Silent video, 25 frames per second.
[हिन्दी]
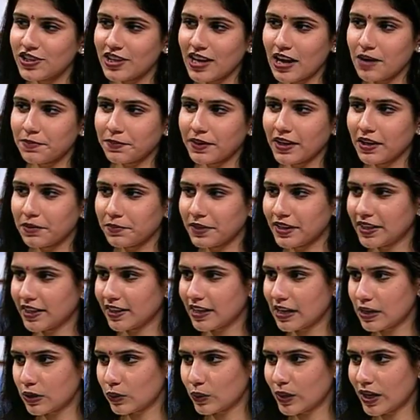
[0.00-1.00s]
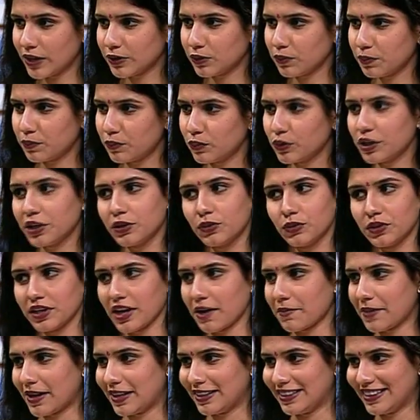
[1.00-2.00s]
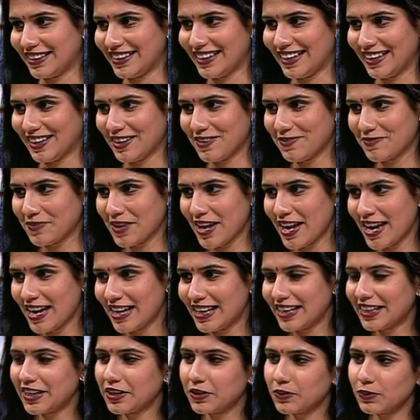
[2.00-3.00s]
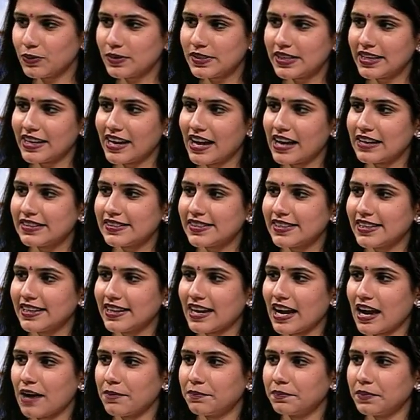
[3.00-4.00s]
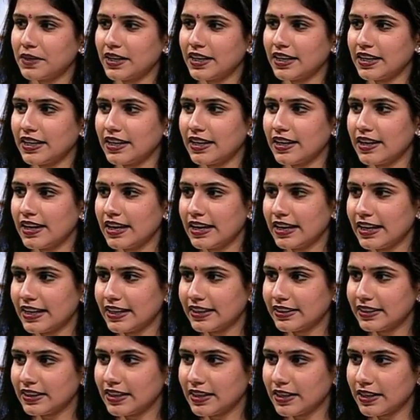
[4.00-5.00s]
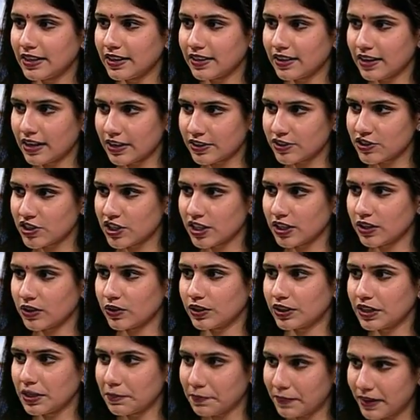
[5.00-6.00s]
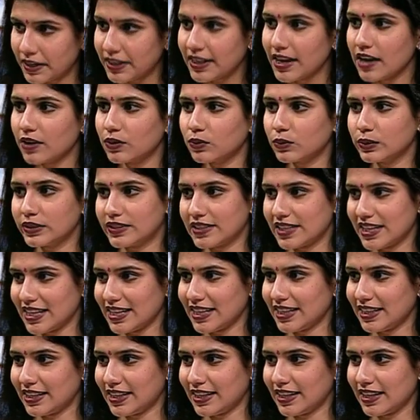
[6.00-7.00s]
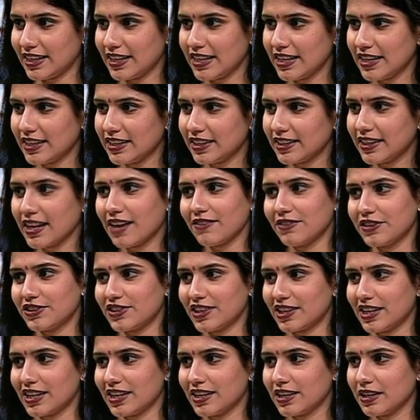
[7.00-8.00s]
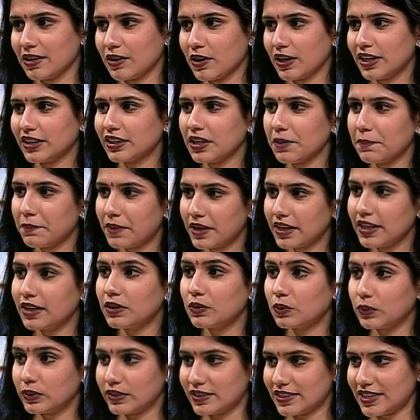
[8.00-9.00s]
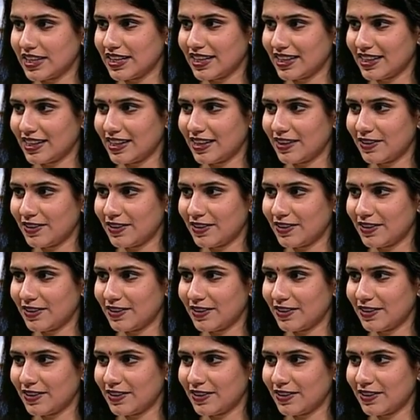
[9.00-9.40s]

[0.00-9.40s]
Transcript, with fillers: आपके अभिनय का लोहा तो पूरी दुनिया मानती है लेकिन उस लिहाज से आपने इतने अच्छे इतने बढ़िया रोल्स नहीं किए क्या वजह रही इतने बड़े रोल्स नहीं किए